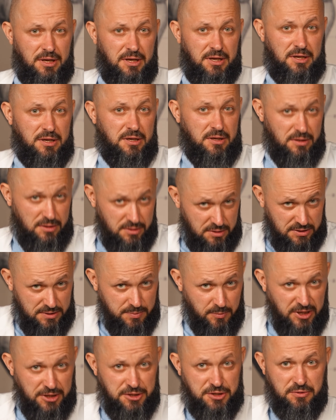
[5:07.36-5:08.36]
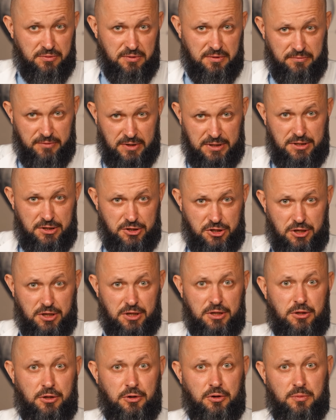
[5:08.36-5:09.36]
И смачиваем
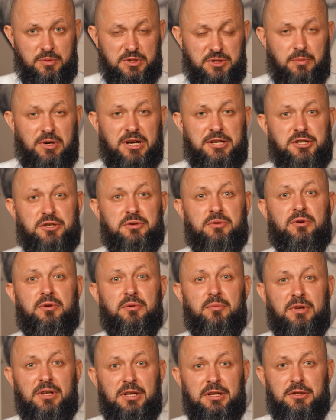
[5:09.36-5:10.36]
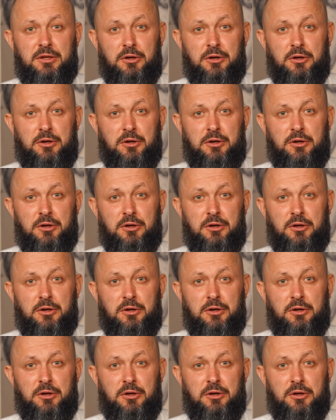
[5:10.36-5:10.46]
водичкой и трем, смачиваем и